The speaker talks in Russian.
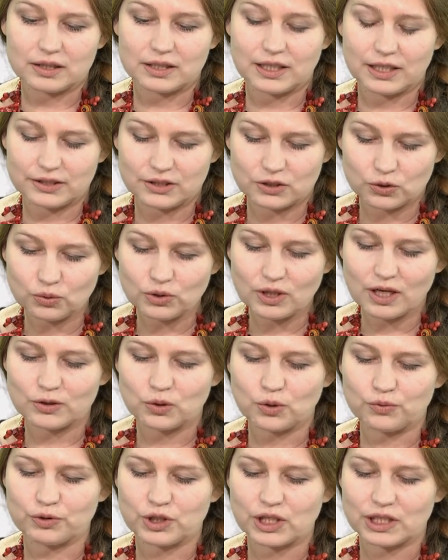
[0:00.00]
рисунок,
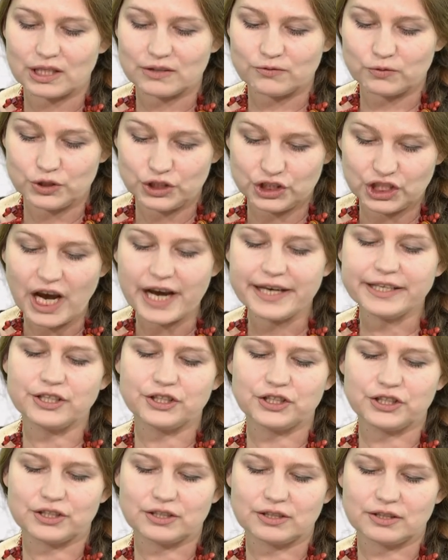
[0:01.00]
то вот этот вот
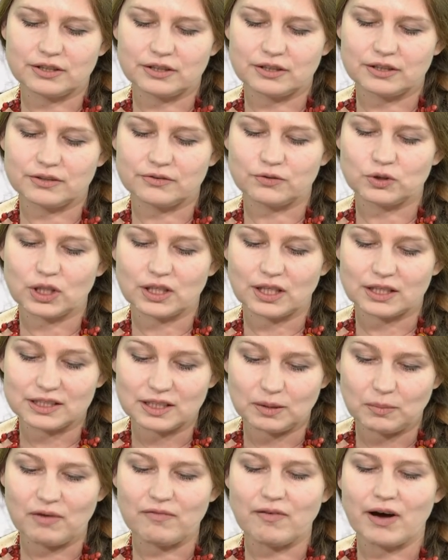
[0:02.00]
чайничек, вот этот
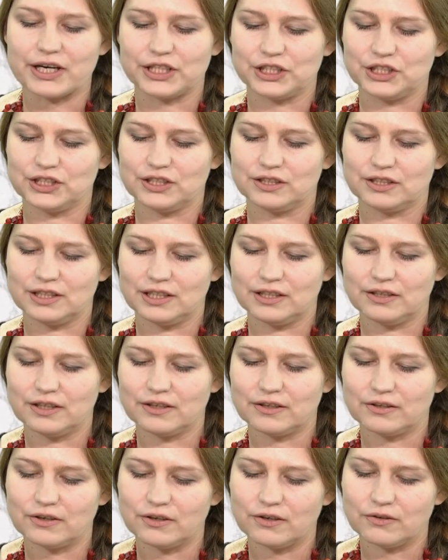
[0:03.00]
самоварчик и
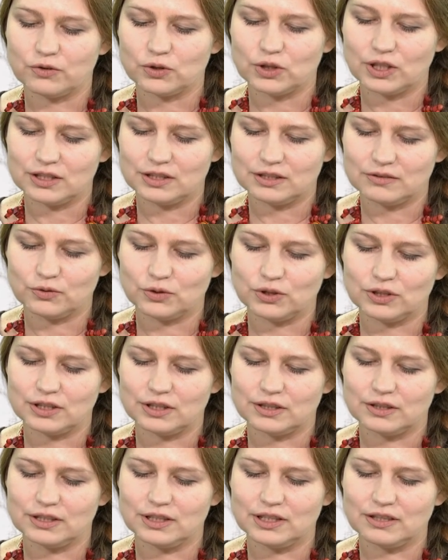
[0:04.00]
вот эти вот
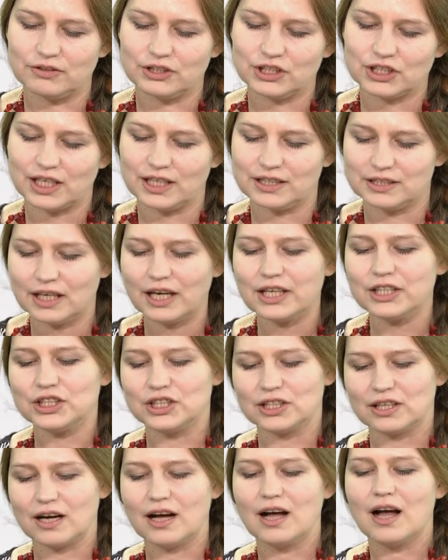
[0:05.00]
девочка и
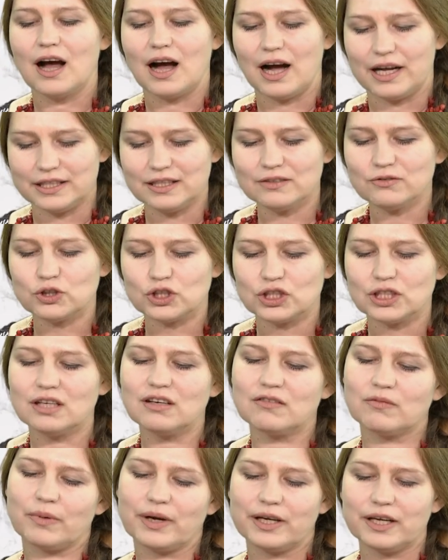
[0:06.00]
зайчик, они вот
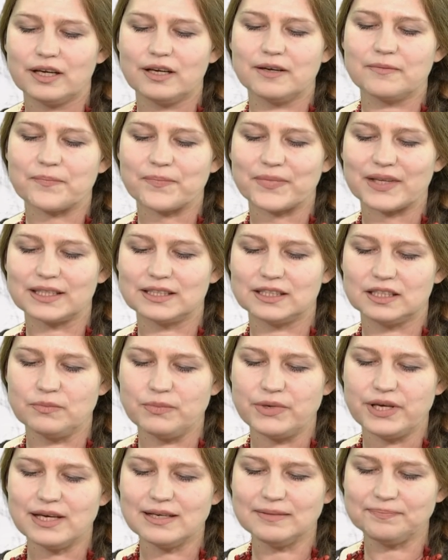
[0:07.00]
жили в моей
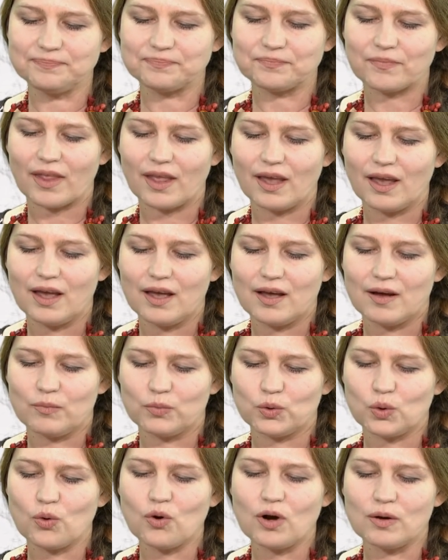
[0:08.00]
семье
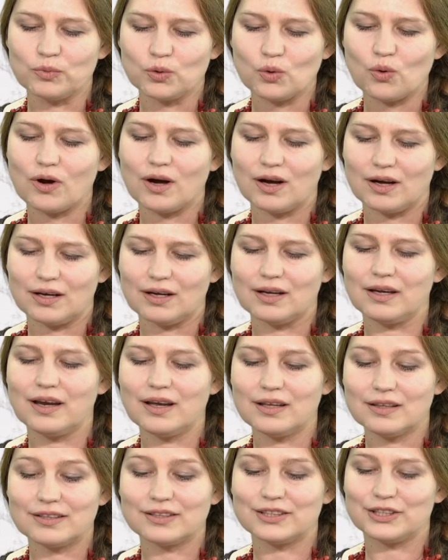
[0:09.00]
много-много
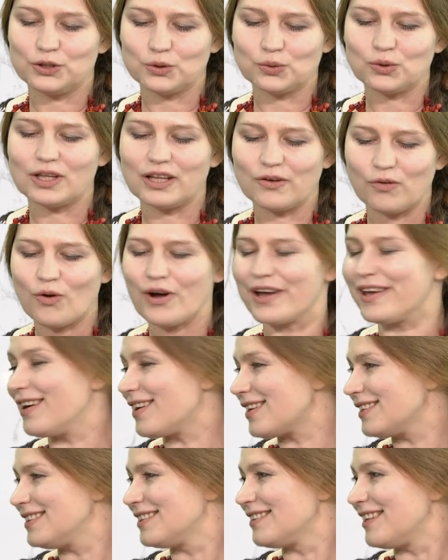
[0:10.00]
лет еще до того, как
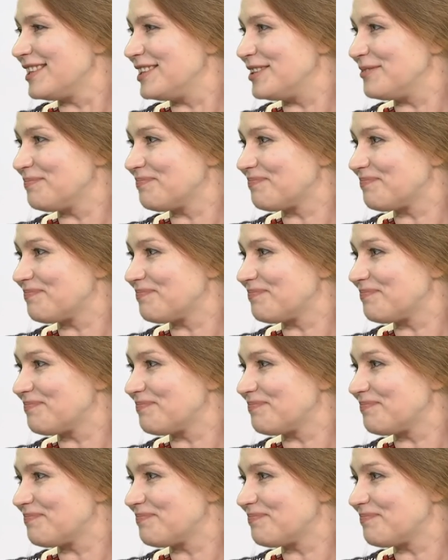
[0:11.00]
я родилась.